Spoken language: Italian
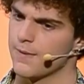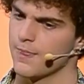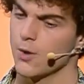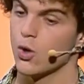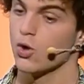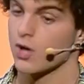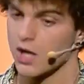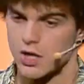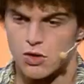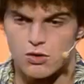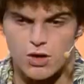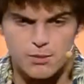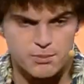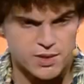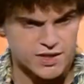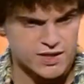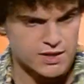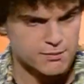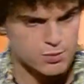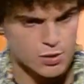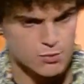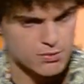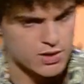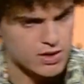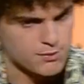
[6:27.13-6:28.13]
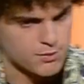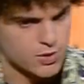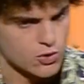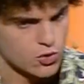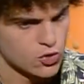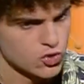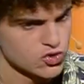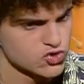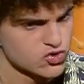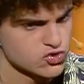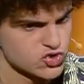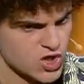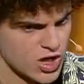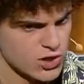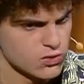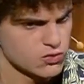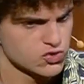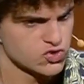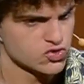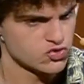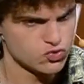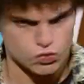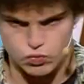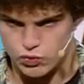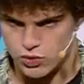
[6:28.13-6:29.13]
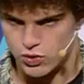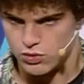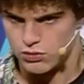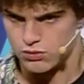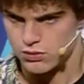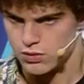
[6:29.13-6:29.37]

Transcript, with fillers: non che io abbia dei problemi con lo studio, cioè io studio,